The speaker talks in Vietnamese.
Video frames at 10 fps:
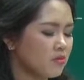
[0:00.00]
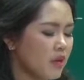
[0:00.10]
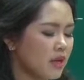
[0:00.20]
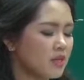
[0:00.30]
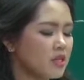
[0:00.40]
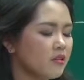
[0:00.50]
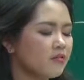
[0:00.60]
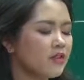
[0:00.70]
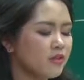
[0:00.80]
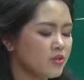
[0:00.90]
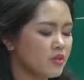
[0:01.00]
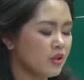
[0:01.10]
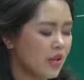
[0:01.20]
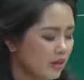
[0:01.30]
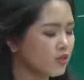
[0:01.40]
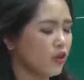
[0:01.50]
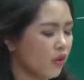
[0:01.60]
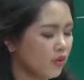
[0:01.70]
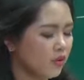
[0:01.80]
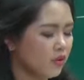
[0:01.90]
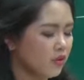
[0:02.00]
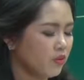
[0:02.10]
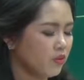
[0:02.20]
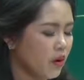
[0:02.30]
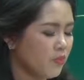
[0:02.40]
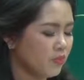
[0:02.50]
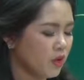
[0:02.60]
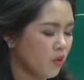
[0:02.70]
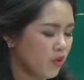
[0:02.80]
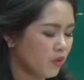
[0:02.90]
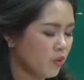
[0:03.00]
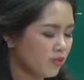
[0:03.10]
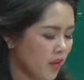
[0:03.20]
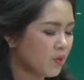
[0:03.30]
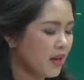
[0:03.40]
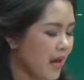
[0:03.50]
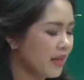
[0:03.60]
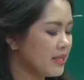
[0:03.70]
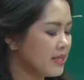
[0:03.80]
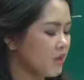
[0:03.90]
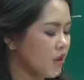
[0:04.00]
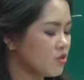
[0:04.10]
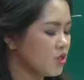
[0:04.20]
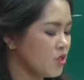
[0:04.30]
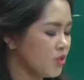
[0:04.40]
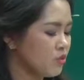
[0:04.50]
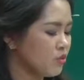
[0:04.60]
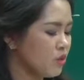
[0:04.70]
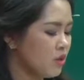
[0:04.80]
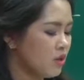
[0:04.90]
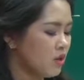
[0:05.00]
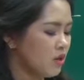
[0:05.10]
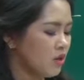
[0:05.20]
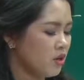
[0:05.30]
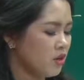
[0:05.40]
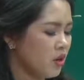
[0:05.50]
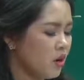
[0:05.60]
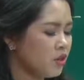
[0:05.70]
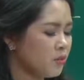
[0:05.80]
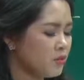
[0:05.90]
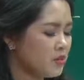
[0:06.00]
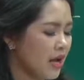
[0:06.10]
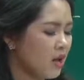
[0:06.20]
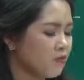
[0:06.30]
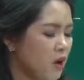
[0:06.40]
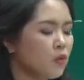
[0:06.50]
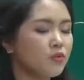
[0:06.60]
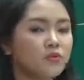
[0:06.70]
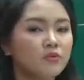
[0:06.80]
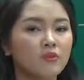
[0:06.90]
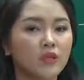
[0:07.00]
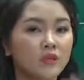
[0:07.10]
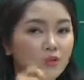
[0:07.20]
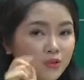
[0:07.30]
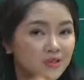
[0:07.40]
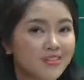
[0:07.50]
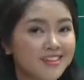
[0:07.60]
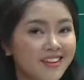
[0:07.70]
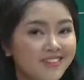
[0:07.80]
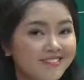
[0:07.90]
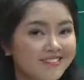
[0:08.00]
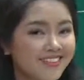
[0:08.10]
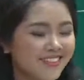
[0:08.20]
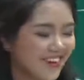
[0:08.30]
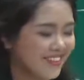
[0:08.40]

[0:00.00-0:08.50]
magnetic fields là được rồi đúng không hoặc nếu không thêm lines longitude uh, north South Pole và nhớ có từ The Sun. Ok?